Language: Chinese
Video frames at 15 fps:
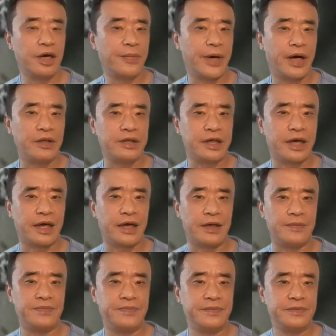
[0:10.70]
要跑起来了。
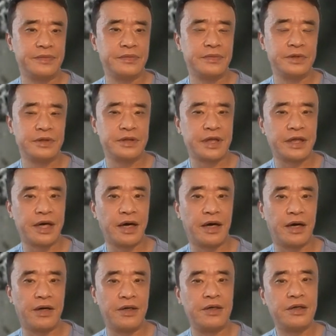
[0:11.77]
大家
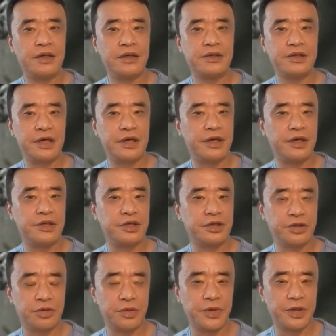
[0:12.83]
好，这里
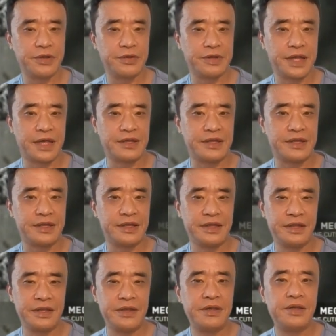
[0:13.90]
是土拨鼠杂技。
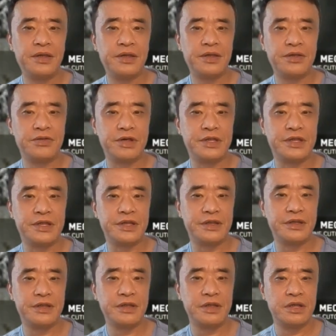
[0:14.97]
最
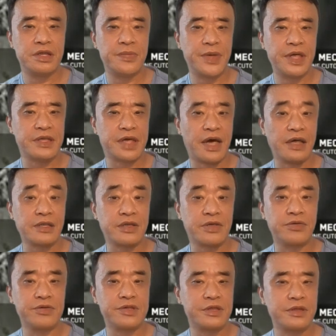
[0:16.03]
近 Space X
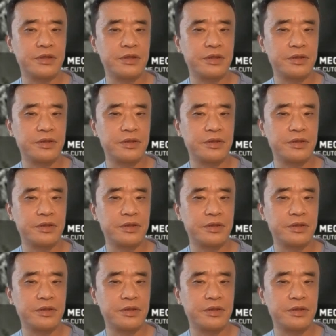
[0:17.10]
公司